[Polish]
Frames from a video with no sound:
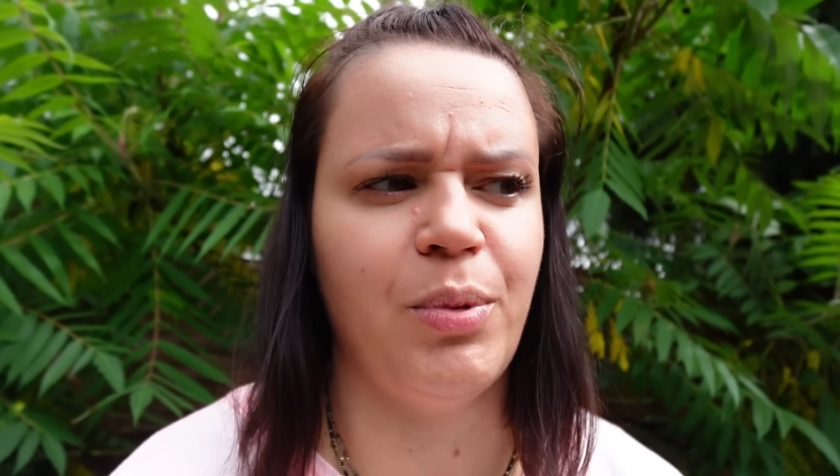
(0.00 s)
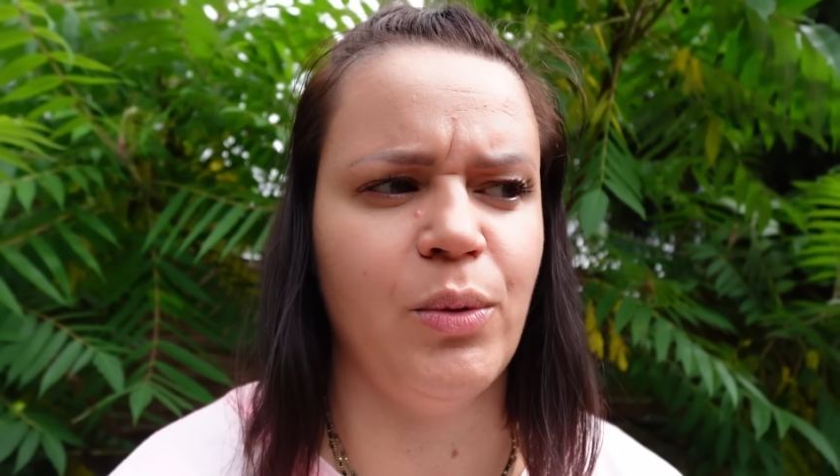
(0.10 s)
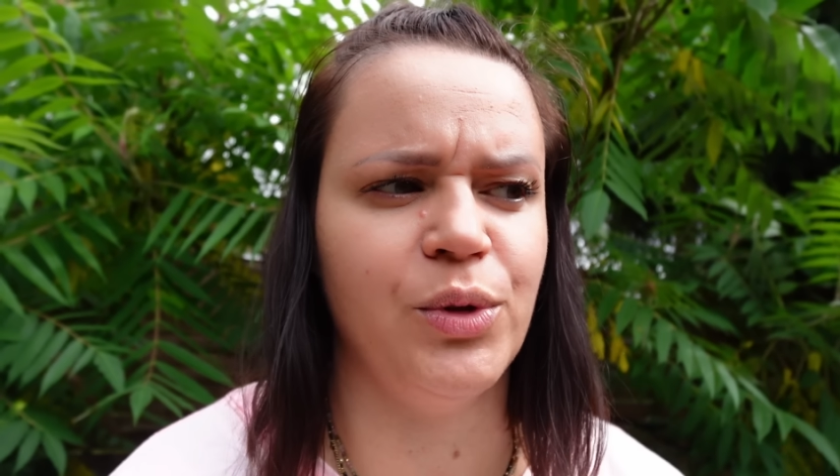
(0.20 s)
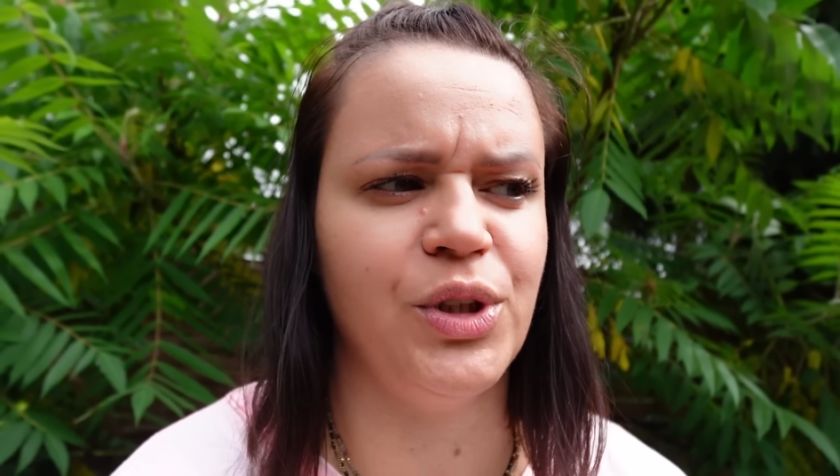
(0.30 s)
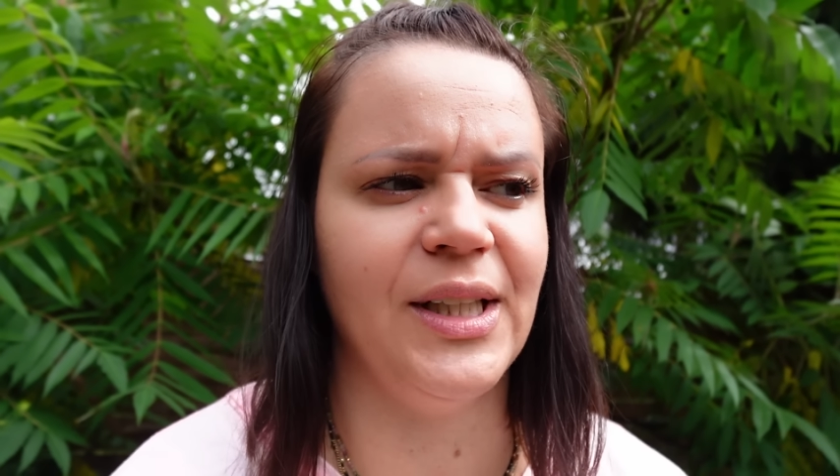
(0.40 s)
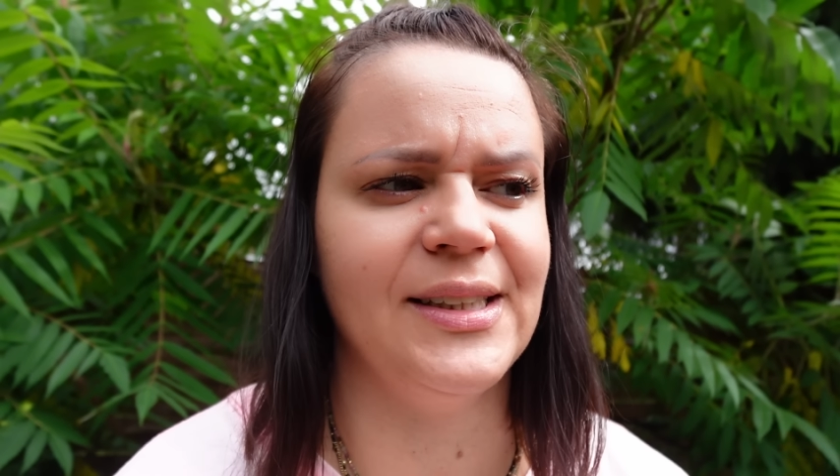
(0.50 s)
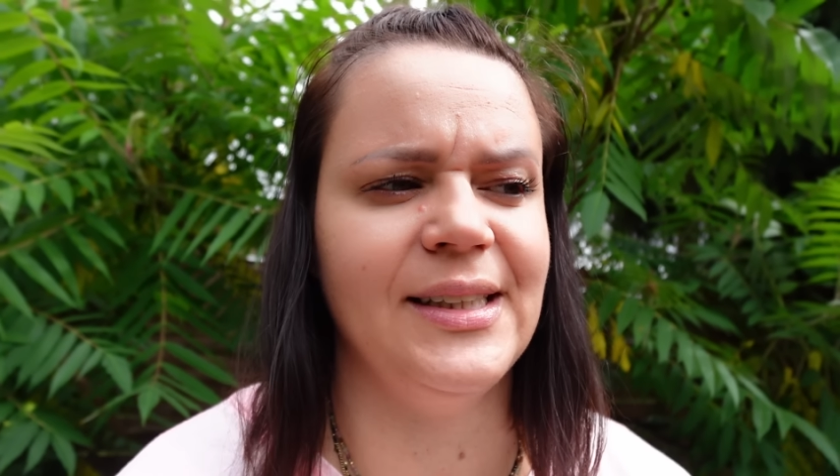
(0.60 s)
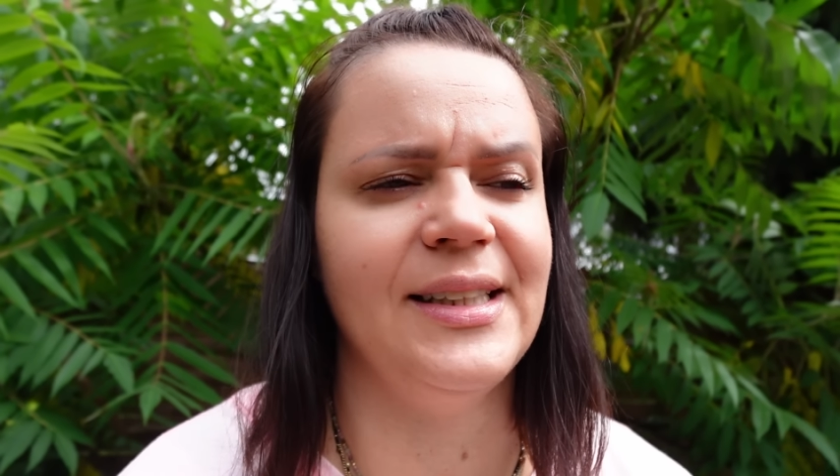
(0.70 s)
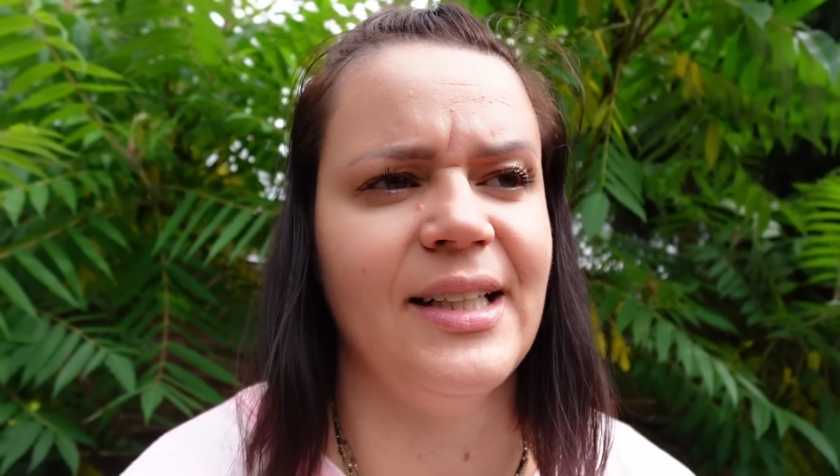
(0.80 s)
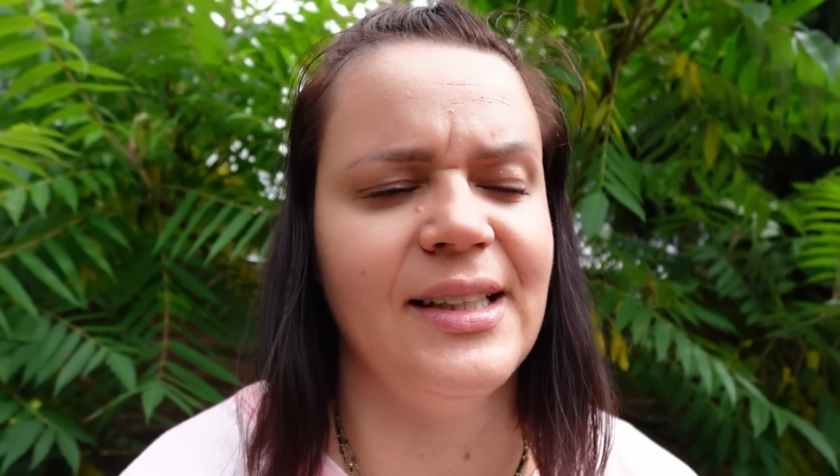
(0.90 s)
połączenie z
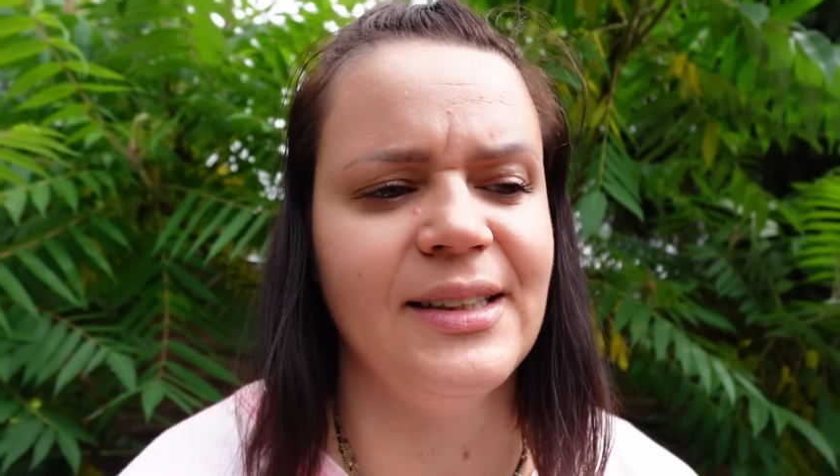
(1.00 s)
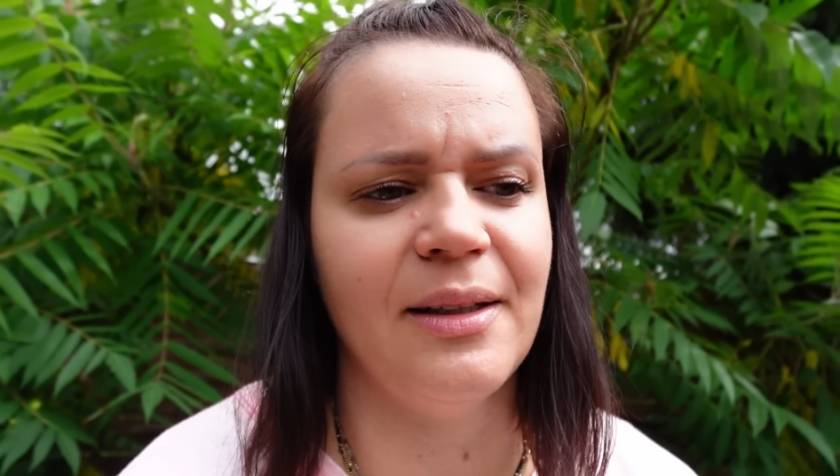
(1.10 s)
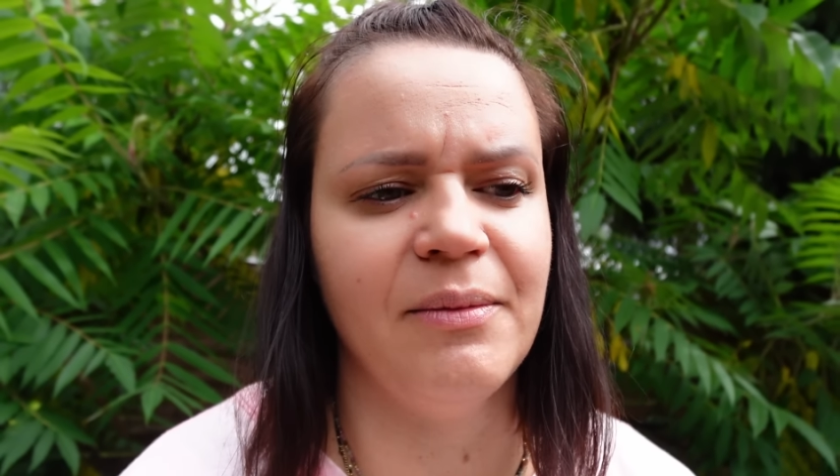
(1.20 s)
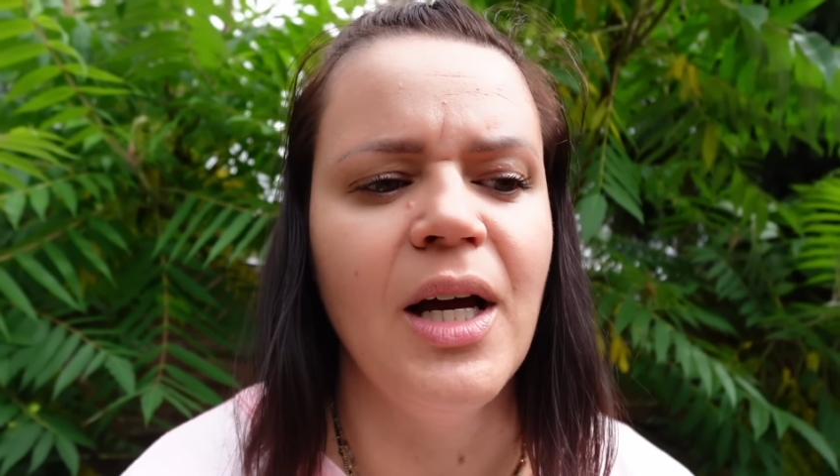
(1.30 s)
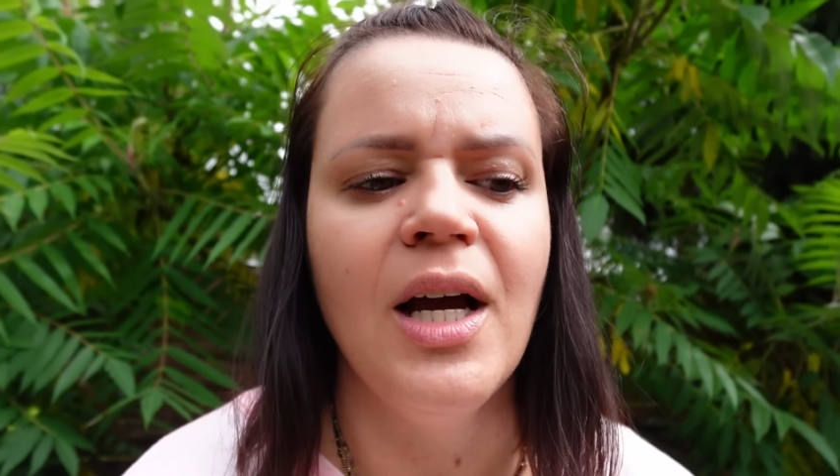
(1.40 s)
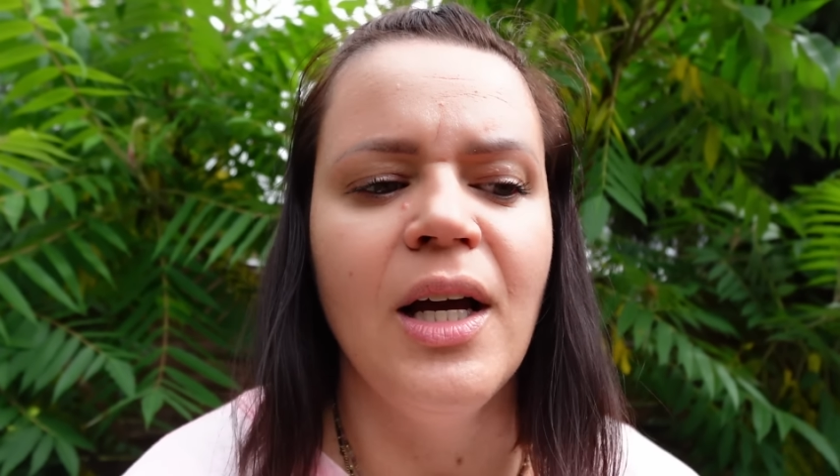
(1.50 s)
internetem,